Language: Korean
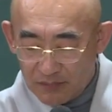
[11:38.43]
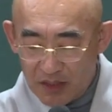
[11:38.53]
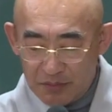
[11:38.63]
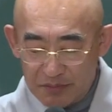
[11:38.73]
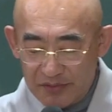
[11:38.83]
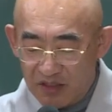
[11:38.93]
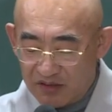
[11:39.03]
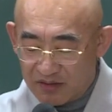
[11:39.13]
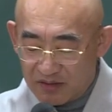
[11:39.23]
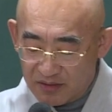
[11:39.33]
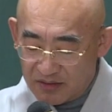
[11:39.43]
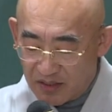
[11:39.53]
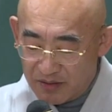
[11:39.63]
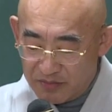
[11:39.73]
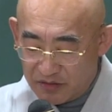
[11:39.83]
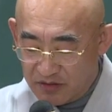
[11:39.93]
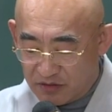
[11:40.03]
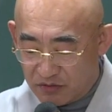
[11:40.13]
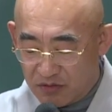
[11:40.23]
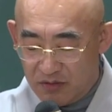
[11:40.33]
대부분의 어리석은
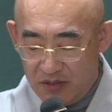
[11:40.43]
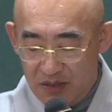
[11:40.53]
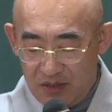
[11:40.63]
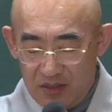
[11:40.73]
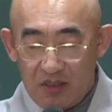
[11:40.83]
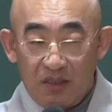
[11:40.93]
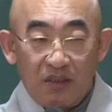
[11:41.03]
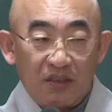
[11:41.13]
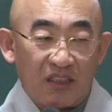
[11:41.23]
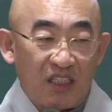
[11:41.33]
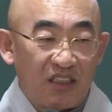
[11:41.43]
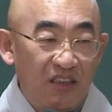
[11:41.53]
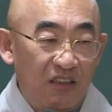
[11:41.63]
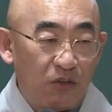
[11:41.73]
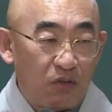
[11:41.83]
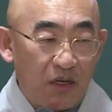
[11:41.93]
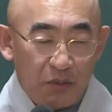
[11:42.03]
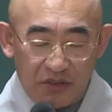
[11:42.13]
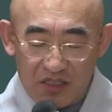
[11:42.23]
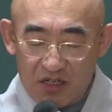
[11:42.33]
사람들일수록 자신을
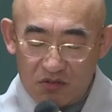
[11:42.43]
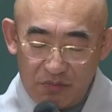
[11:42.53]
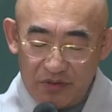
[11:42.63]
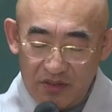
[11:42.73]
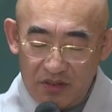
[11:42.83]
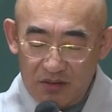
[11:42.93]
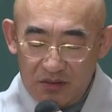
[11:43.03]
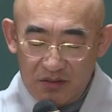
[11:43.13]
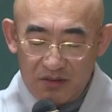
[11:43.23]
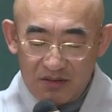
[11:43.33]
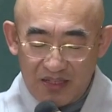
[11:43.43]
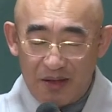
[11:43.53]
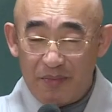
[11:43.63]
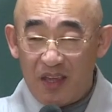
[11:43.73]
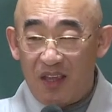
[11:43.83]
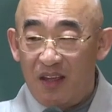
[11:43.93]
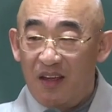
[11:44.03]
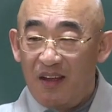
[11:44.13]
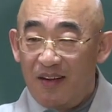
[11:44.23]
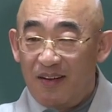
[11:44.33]
돌아보지 않고 뭐예요? 남의
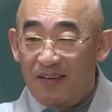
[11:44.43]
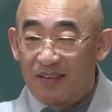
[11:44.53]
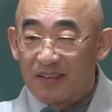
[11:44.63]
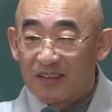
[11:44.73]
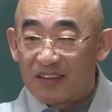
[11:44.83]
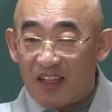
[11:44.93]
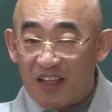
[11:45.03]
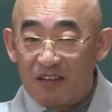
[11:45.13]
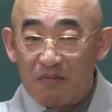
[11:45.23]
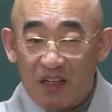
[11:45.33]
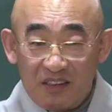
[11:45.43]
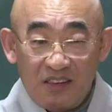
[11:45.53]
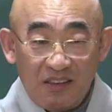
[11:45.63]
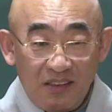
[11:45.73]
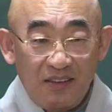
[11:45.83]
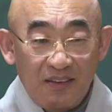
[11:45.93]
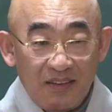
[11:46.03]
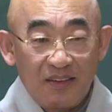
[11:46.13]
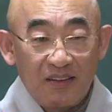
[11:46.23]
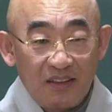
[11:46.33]
탄만을
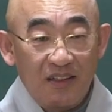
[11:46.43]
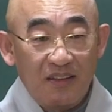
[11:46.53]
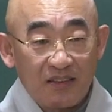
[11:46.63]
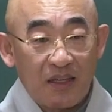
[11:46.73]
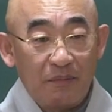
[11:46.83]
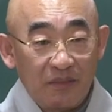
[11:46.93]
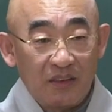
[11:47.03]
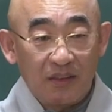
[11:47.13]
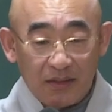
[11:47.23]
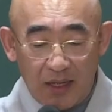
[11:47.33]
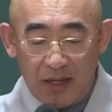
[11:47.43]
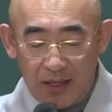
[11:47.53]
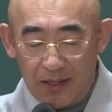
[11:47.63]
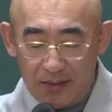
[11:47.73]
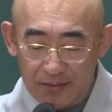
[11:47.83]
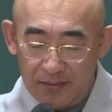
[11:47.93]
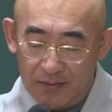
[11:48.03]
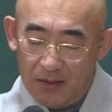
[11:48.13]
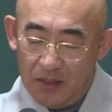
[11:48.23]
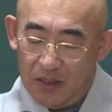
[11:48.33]
일삼는다.
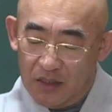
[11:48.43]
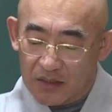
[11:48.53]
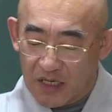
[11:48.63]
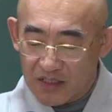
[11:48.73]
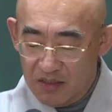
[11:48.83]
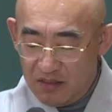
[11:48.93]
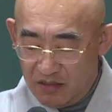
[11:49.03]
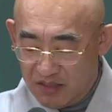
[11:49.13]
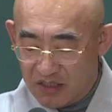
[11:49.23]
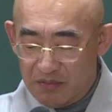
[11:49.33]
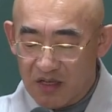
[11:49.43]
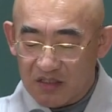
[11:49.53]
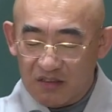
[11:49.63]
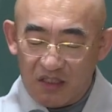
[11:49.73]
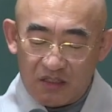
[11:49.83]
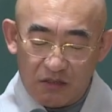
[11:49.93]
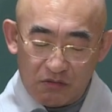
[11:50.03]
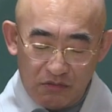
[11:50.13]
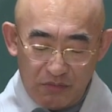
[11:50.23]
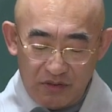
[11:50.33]
자기는 열심히 하는데
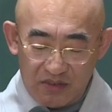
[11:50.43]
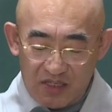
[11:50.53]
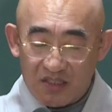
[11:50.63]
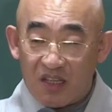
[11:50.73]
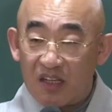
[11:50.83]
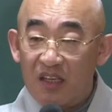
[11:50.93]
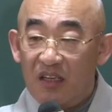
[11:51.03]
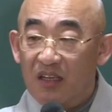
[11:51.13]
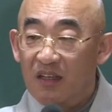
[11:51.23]
결국 뭐예요? 세상이